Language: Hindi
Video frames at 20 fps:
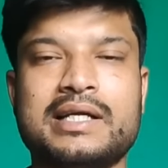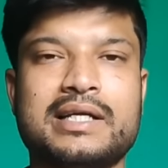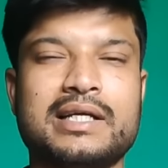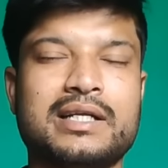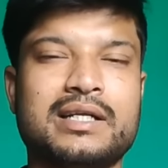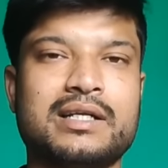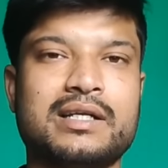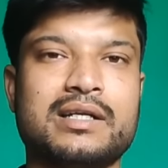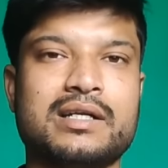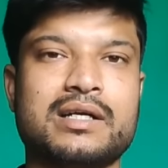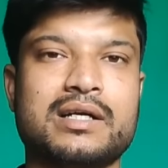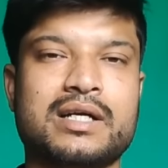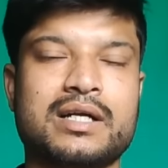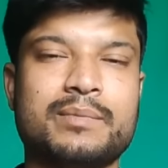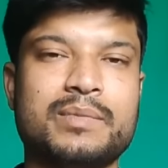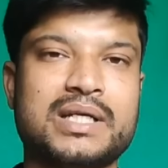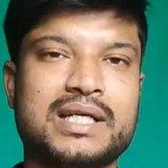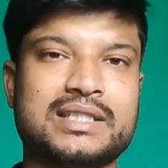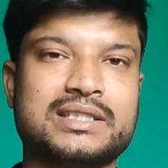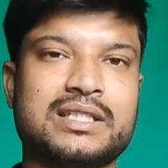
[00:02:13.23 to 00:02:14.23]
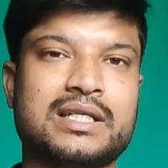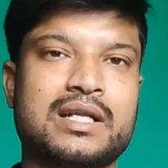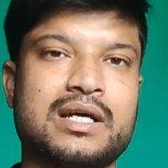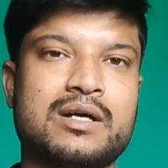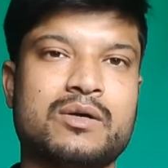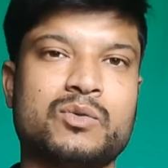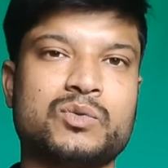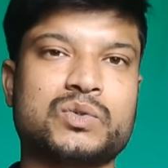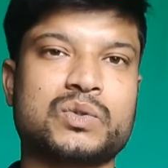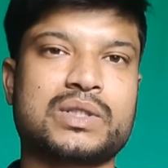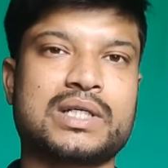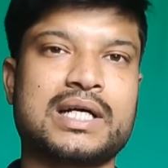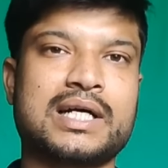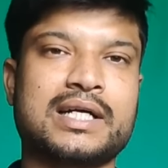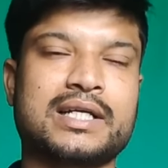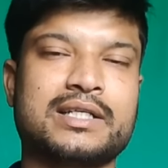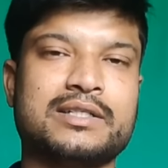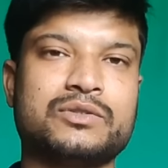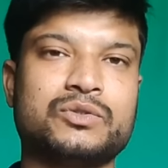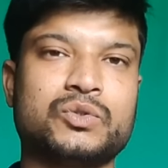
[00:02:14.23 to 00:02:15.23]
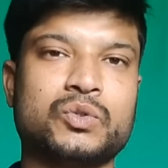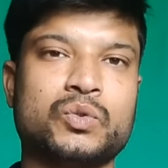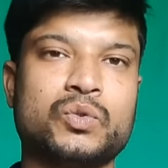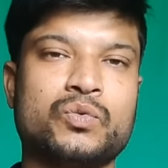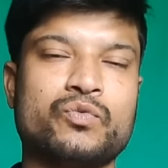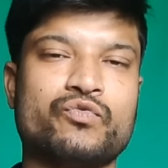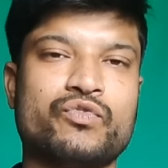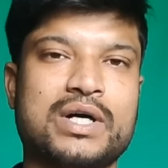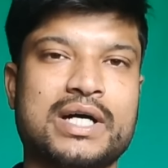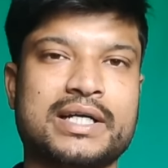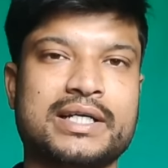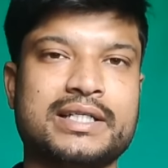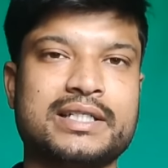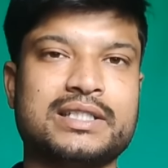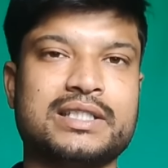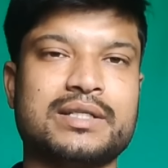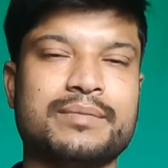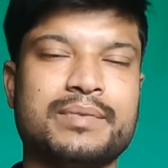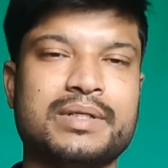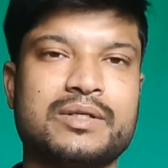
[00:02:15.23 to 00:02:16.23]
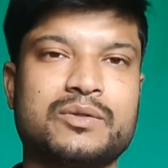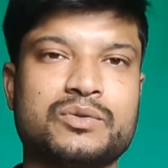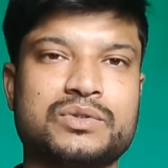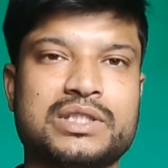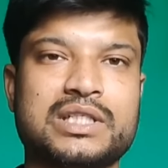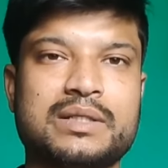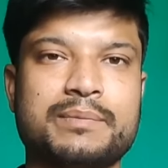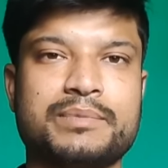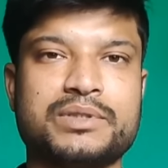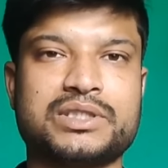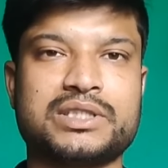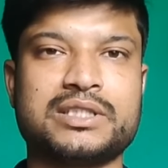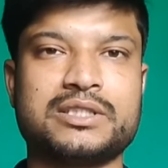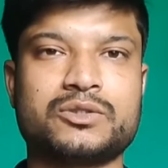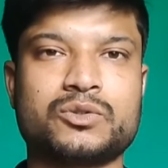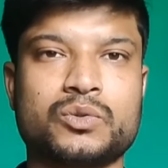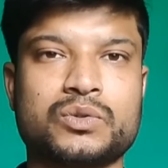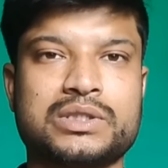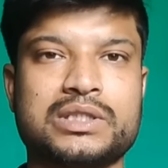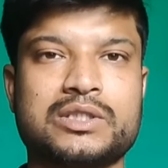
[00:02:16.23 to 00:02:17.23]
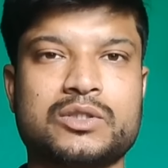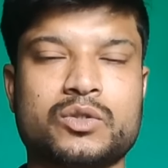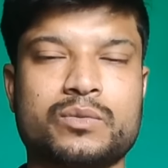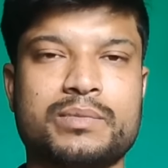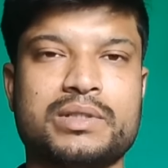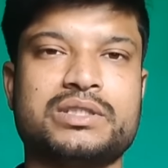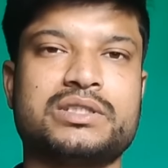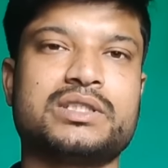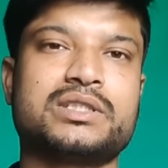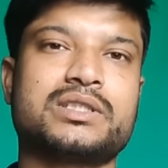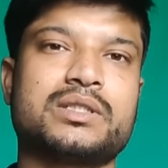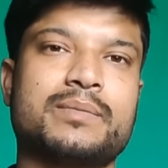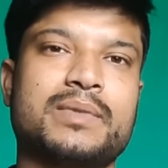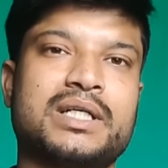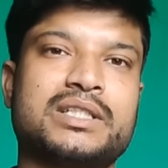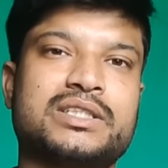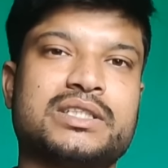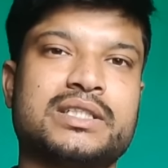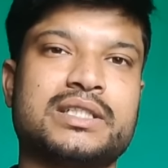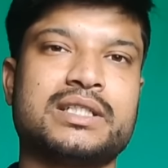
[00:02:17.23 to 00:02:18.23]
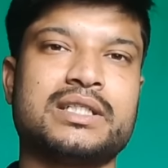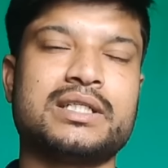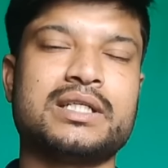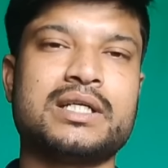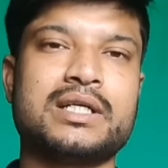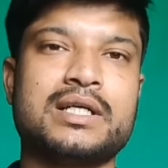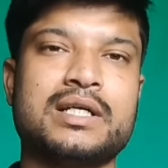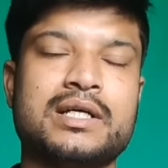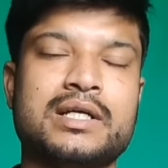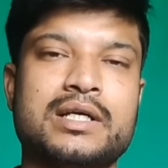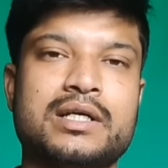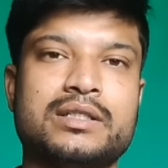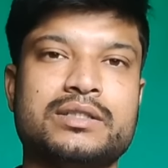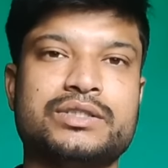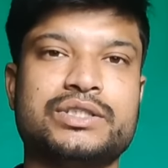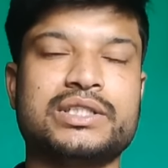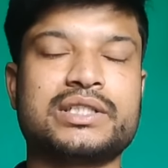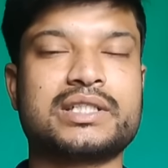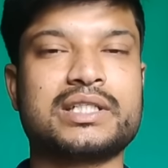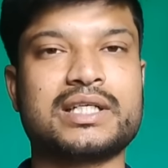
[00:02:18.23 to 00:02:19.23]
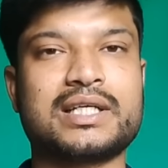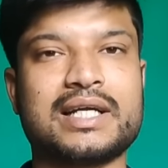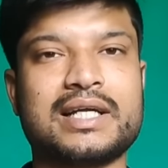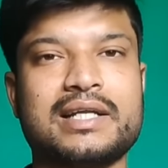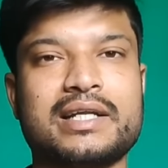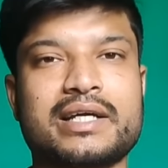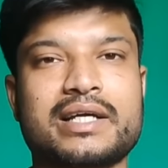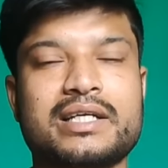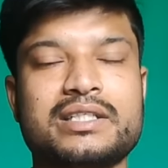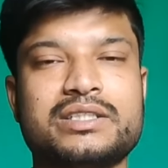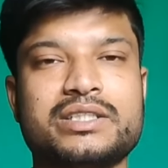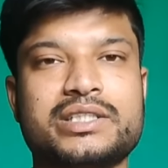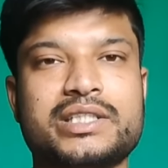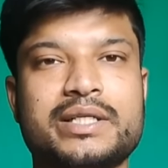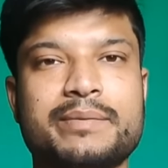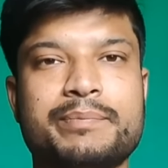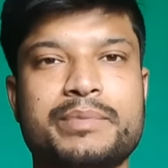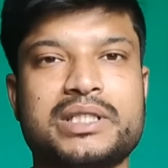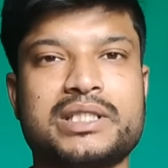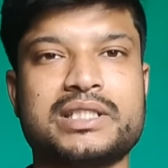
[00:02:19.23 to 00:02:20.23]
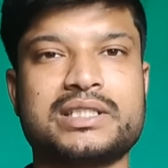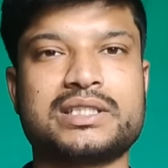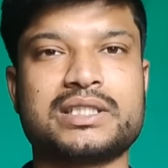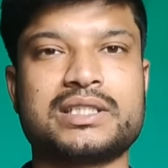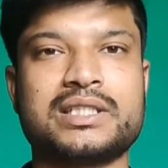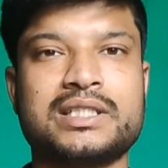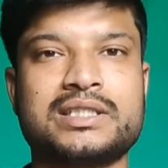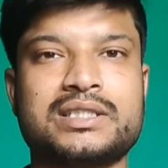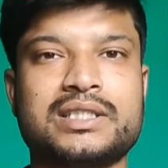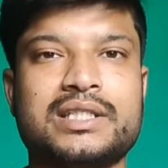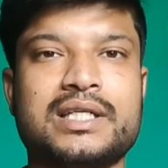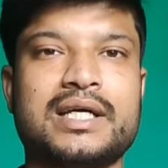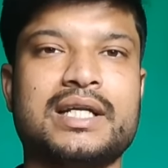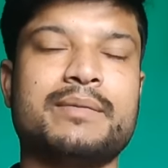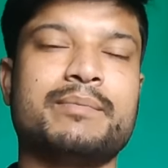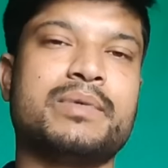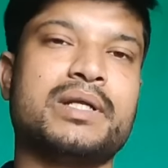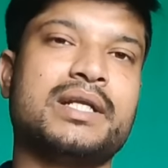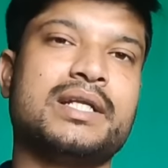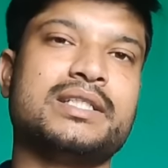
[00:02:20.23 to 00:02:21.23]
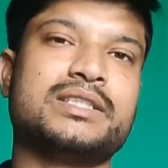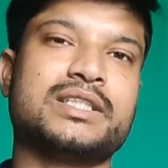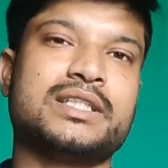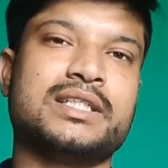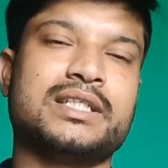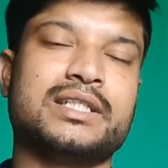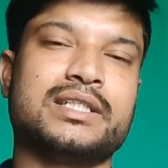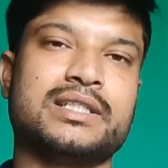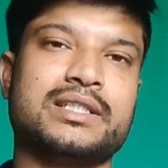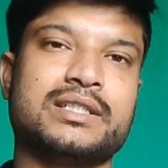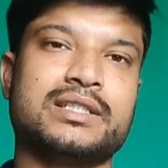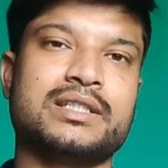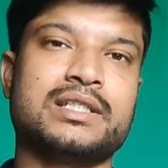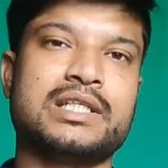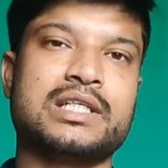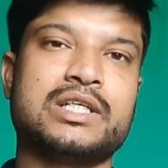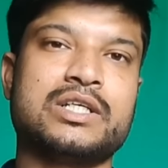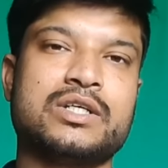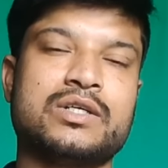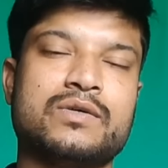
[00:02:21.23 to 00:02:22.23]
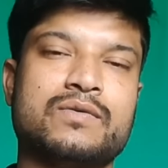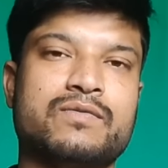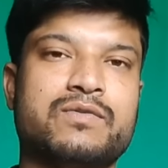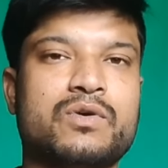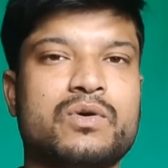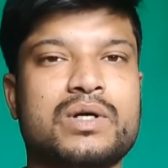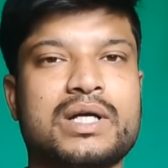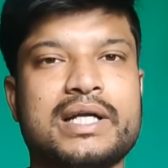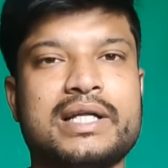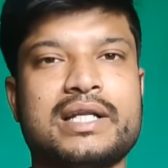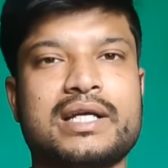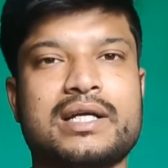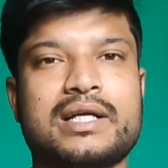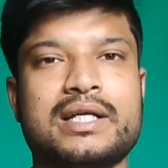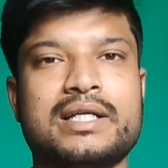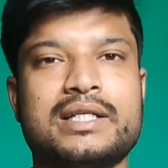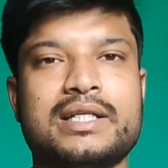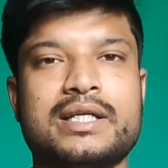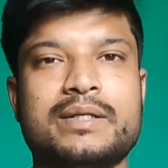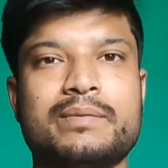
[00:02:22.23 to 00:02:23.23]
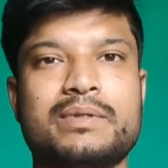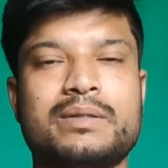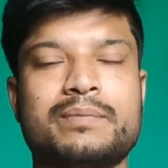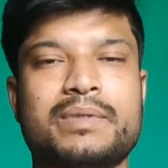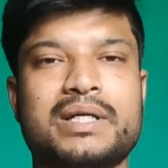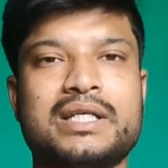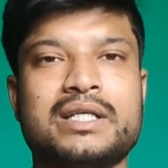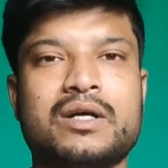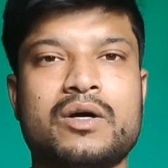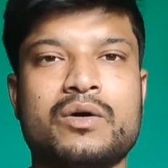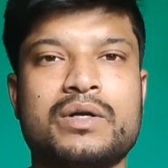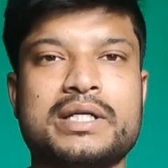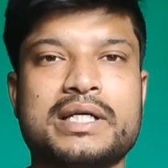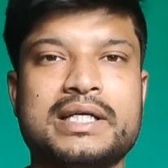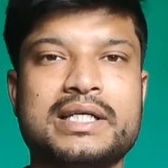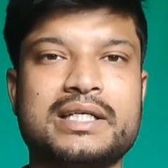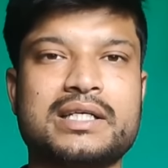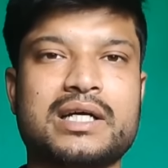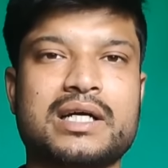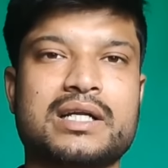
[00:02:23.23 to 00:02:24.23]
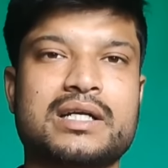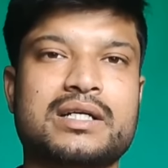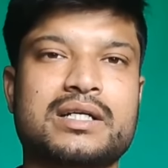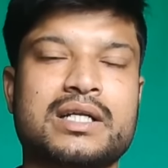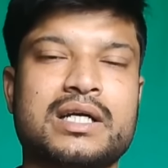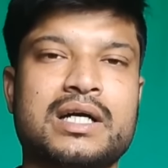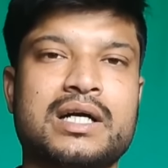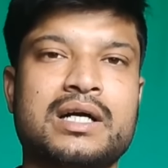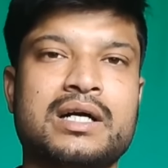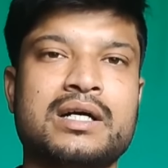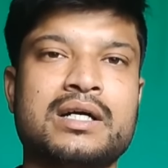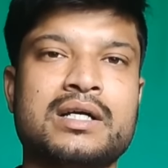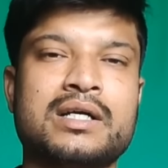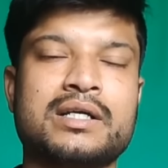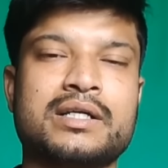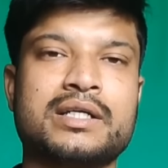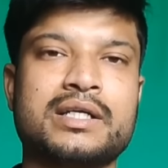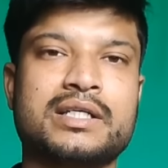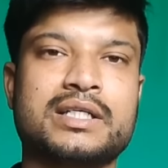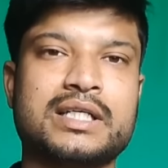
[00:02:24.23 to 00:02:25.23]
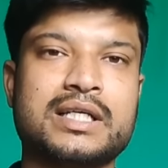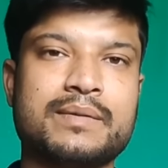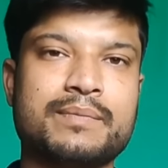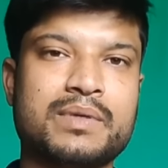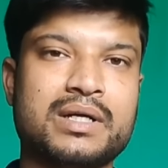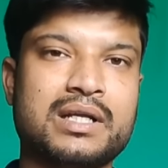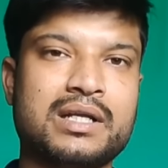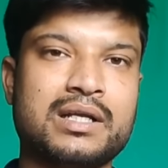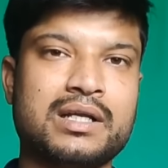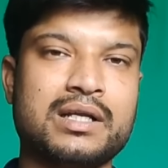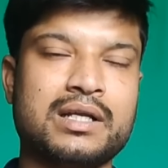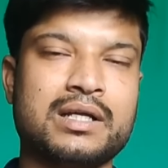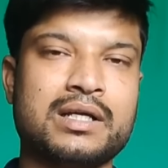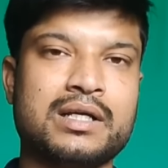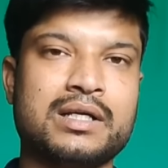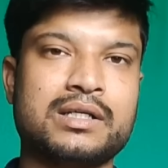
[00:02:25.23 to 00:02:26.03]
लेकिन कभी ऐसा ना हो सका कि जो वाकई दबे कुचले पिछड़े शोषित और वंचित समाज हैं जिनकी कहीं ना कहीं जितने प्रतिशत हिस्सेदारी बननी चाहिए थी वो कहीं ना कहीं नहीं बन पाई और यही कारण रहा कि केवल